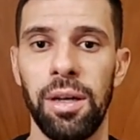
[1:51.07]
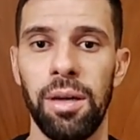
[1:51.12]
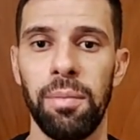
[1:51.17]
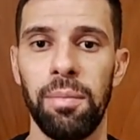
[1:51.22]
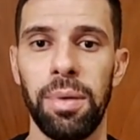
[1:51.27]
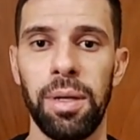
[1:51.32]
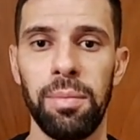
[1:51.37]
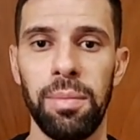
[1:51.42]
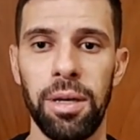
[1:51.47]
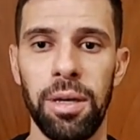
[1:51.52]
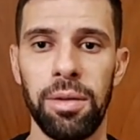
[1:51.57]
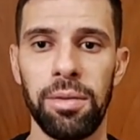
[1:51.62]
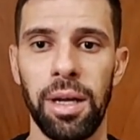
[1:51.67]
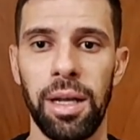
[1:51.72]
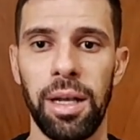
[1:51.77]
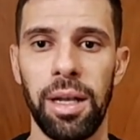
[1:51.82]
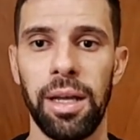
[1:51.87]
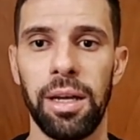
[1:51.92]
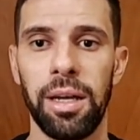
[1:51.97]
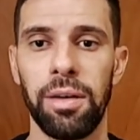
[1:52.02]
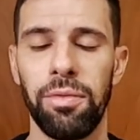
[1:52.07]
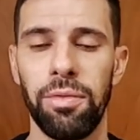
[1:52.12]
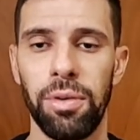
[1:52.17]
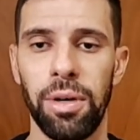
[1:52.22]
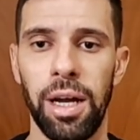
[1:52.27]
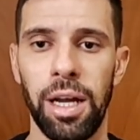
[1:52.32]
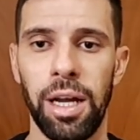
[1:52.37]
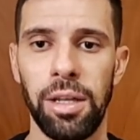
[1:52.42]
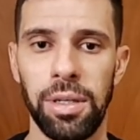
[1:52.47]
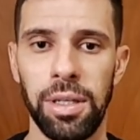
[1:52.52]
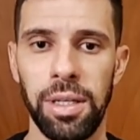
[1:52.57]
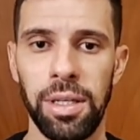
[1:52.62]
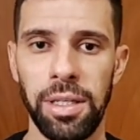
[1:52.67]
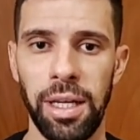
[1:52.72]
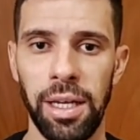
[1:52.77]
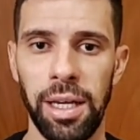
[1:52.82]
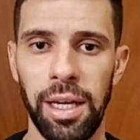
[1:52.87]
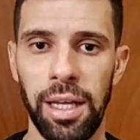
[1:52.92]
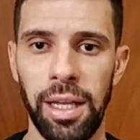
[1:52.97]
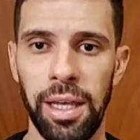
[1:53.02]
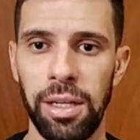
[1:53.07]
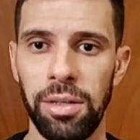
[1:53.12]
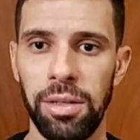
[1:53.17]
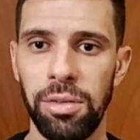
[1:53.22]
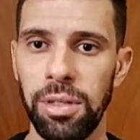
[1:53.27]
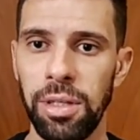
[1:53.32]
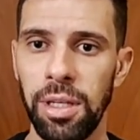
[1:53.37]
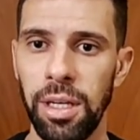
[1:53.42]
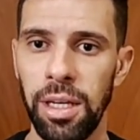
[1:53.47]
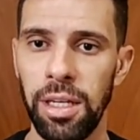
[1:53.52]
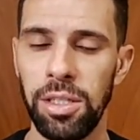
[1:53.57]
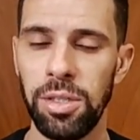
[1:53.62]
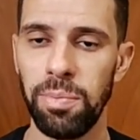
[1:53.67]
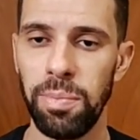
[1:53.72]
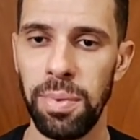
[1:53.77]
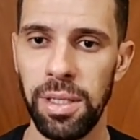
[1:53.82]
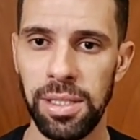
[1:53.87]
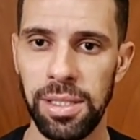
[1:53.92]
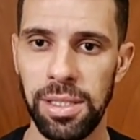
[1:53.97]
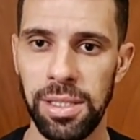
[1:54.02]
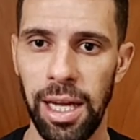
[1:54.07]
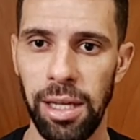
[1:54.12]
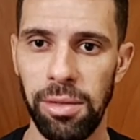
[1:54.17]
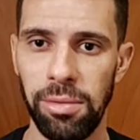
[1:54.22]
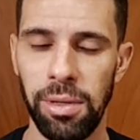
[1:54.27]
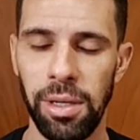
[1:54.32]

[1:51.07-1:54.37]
Primeiro, galera, focado aqui na galera do trade pesado,